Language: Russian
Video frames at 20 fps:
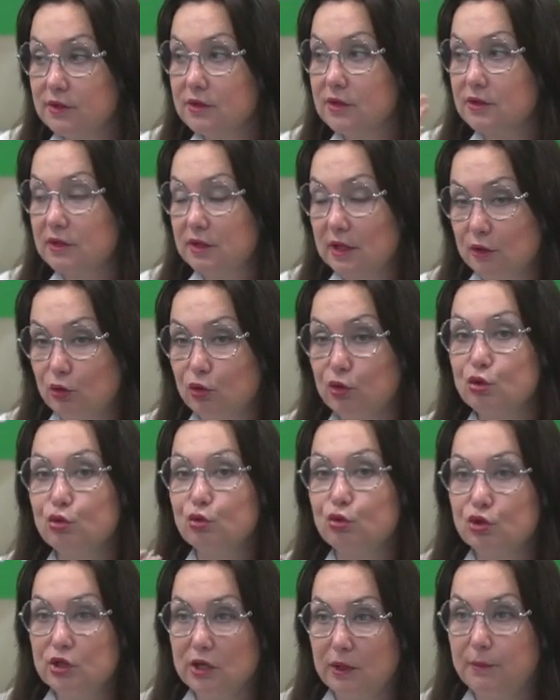создаете
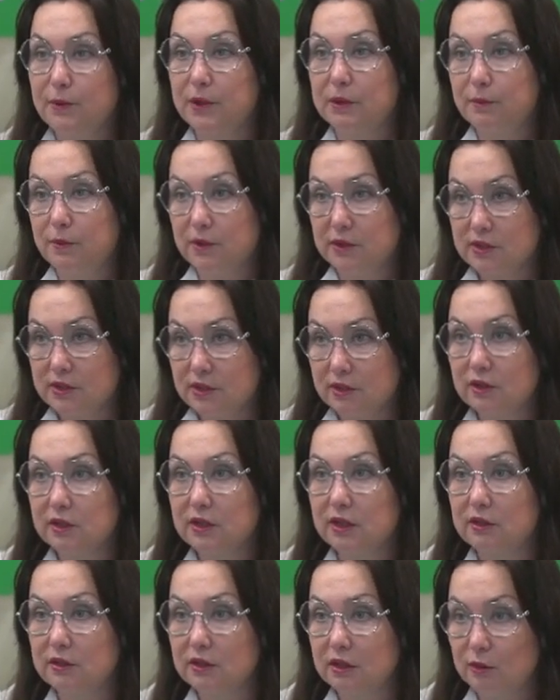уже
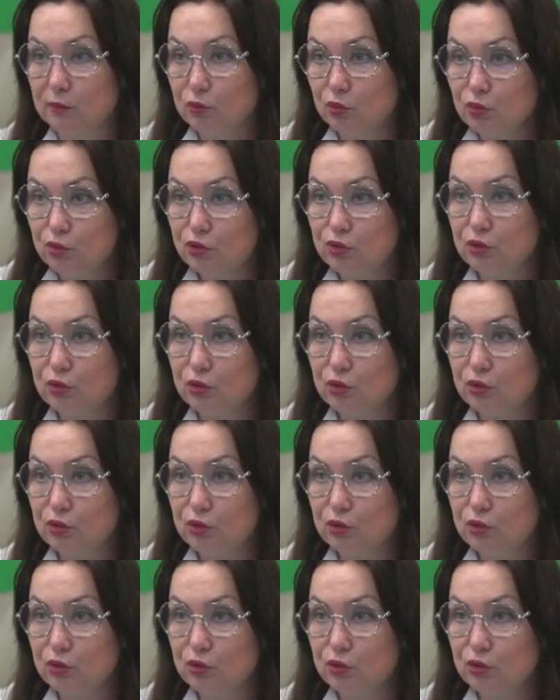предпосылки к тому,